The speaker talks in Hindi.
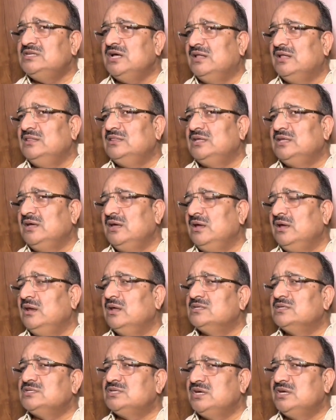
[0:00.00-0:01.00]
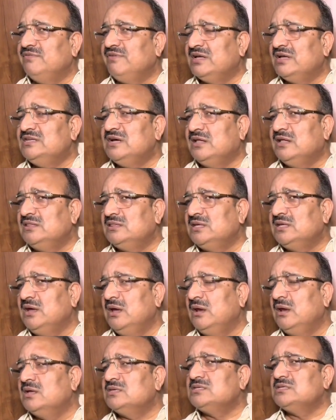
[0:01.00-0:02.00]
जानते हैं न सेवा जानते
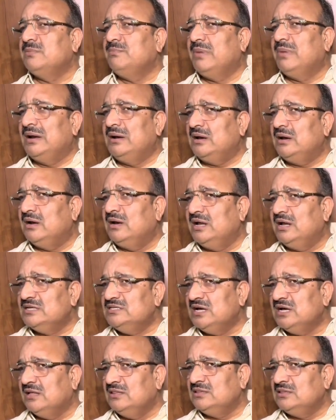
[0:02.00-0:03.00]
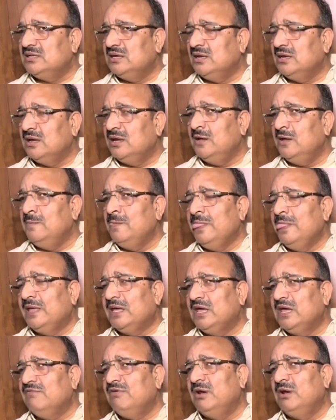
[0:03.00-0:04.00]
हैं न सम्मान करना जानते हैं
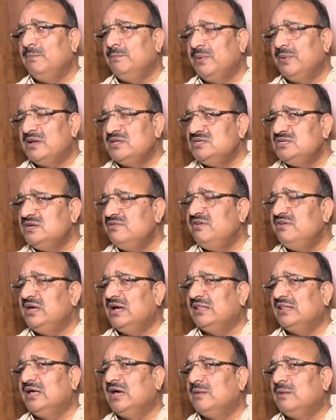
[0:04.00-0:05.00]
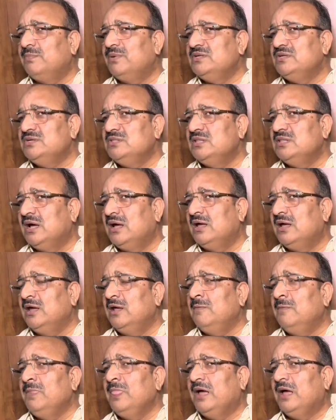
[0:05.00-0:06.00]
केवल परजीवी आधार पर जिंदा
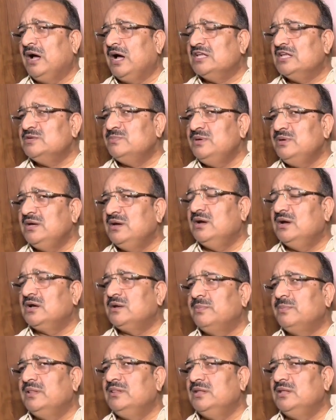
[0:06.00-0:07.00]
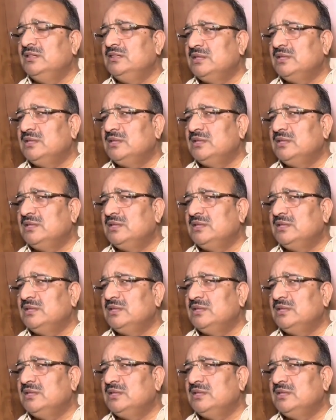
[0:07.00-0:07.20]
हैं आज भी गठबंधन